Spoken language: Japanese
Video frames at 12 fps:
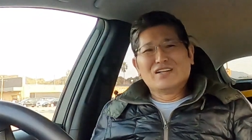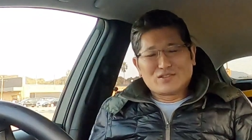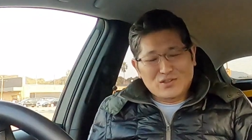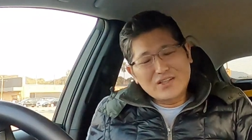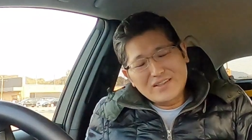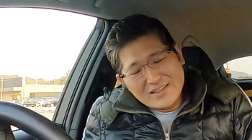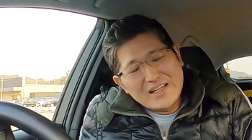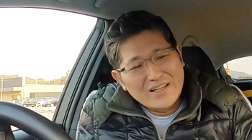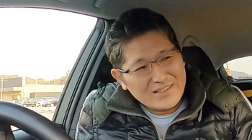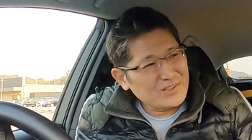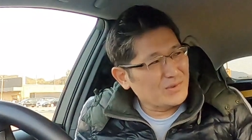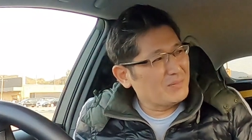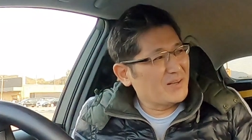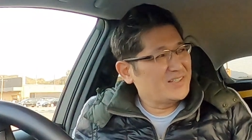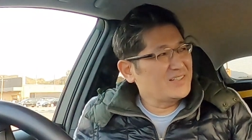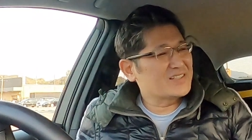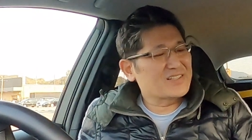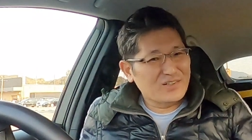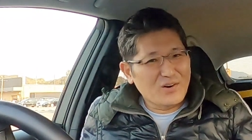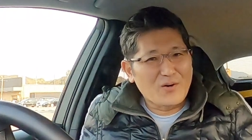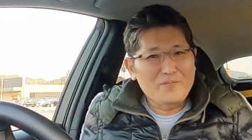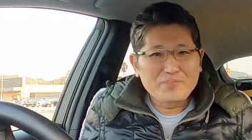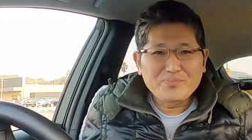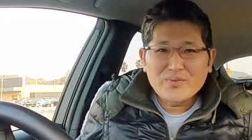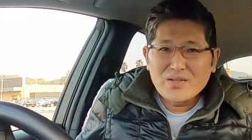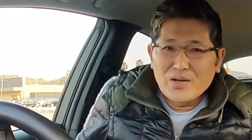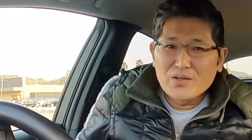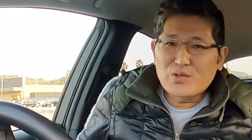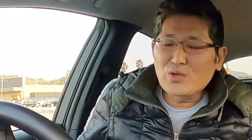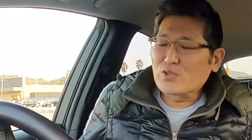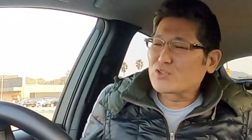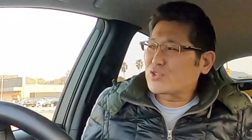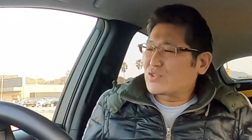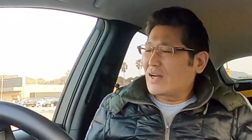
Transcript: それでですね、それはまあいいんですけど、今日、